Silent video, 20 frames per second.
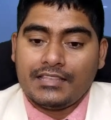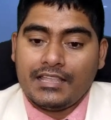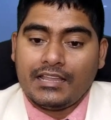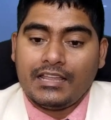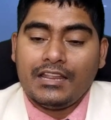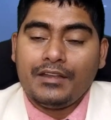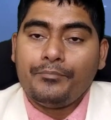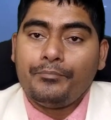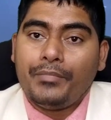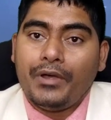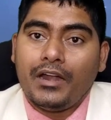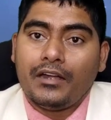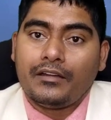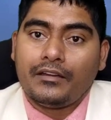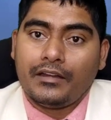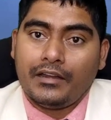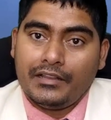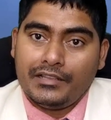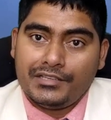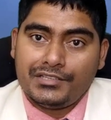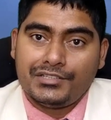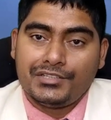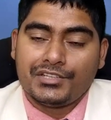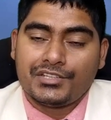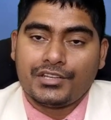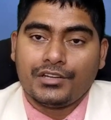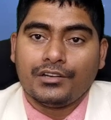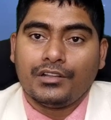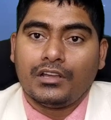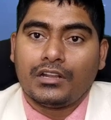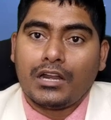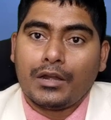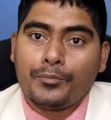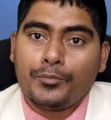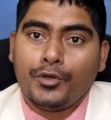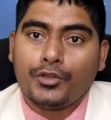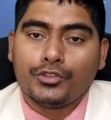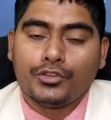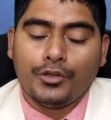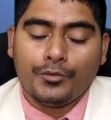সেকেন্ড পার্ট রেজিস্ট্রেশন
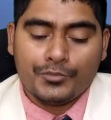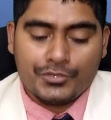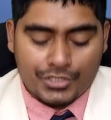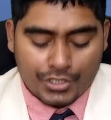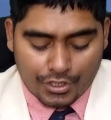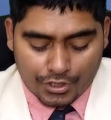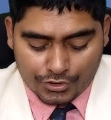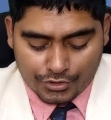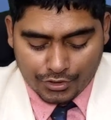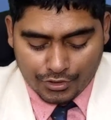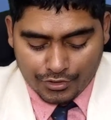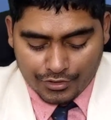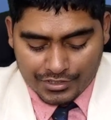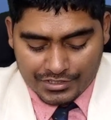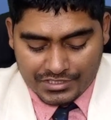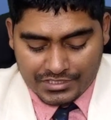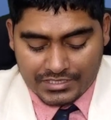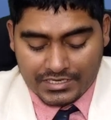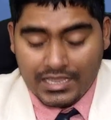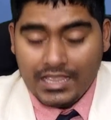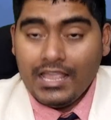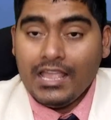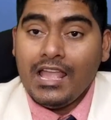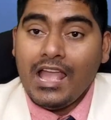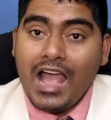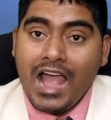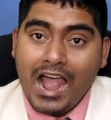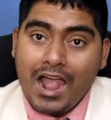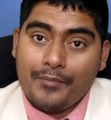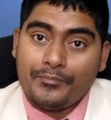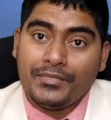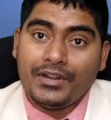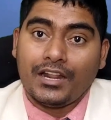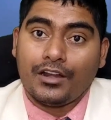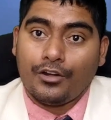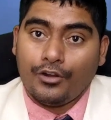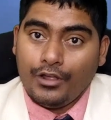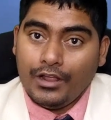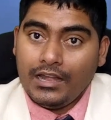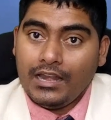করার প্রথম শর্ত হচ্ছে
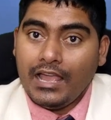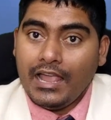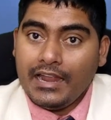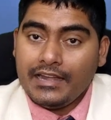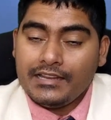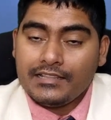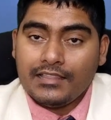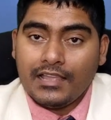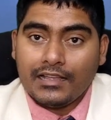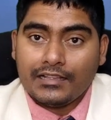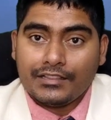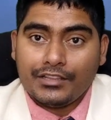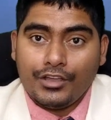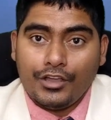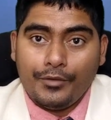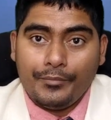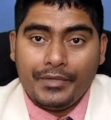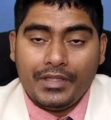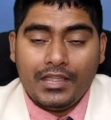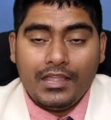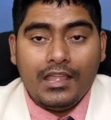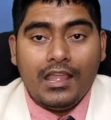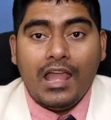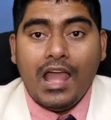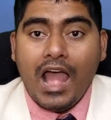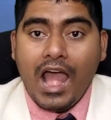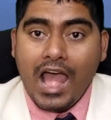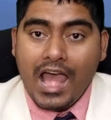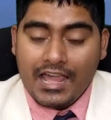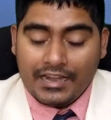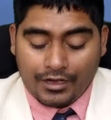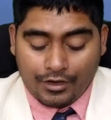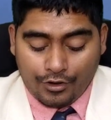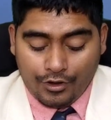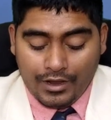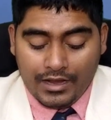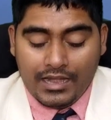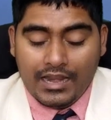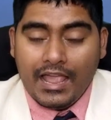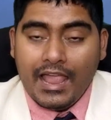আপনার রয়্যাল আইডি থাকতে হবে আর
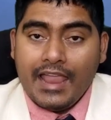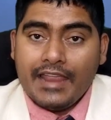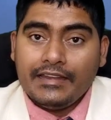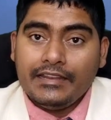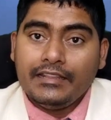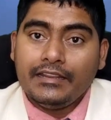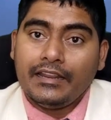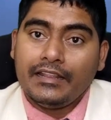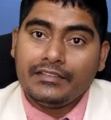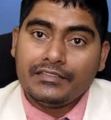রয়্যাল আইডি